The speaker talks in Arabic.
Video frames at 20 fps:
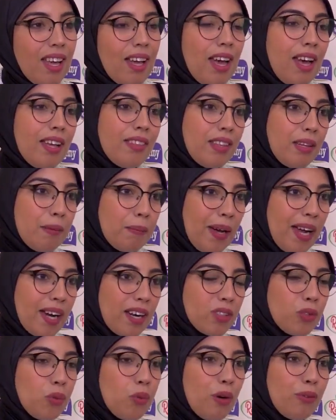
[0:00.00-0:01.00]
هذا
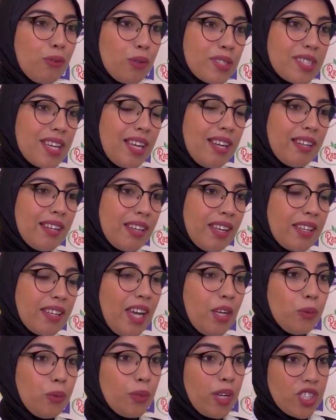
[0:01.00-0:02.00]
المعرض هو فرصة لنا
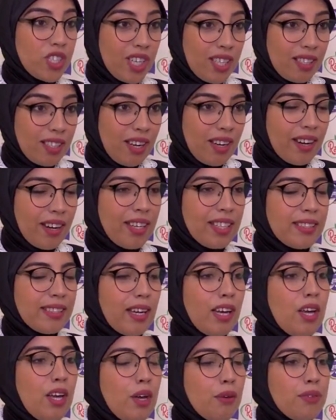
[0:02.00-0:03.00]
نحن كشركة رائدة